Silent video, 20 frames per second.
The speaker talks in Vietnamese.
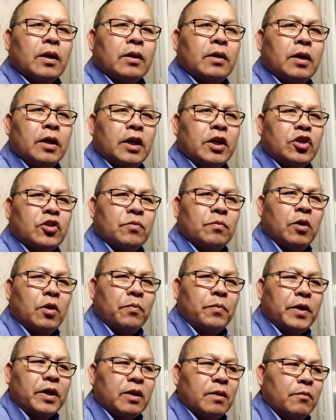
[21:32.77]
giờ để chúng lo
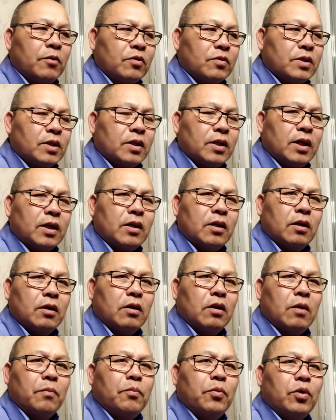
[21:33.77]
bây giờ muốn sẽ để chờ
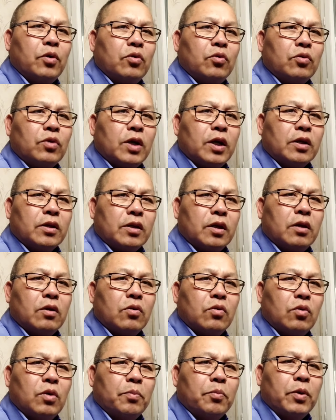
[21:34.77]
lo bỏ lù khởi cho lo
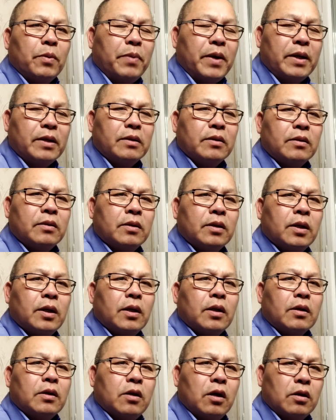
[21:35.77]
u bỏ phay
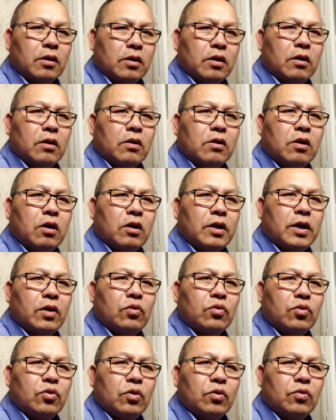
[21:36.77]
khởi cho lo khó này
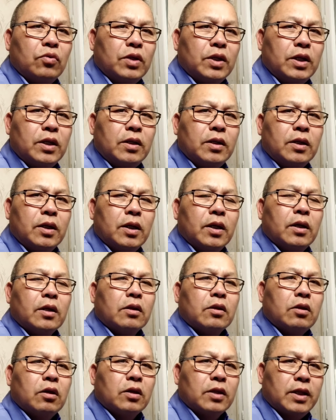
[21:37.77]
lú cho lú gì
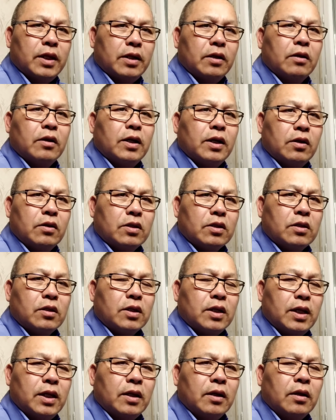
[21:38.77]
tòn đây nó này
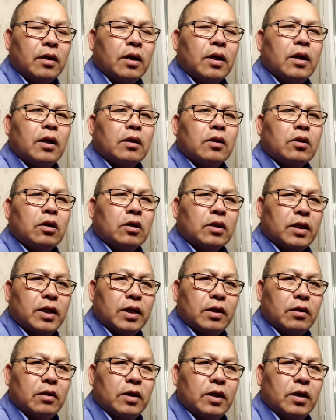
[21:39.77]
chọn nhiều tòn
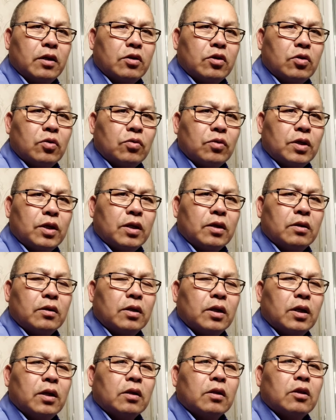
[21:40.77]
đây nó này trôn giờ
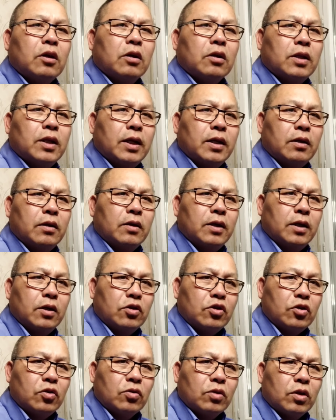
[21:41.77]
tòn đây nó này
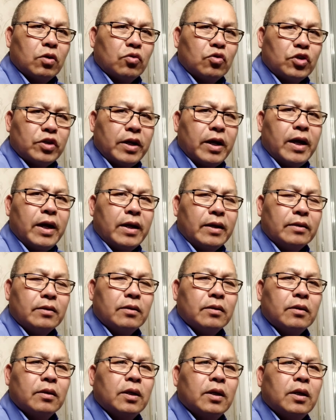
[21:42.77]
trôn đầu sáng
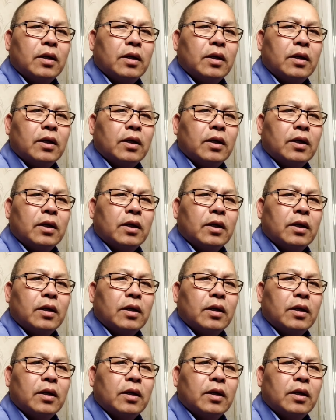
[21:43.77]
hàng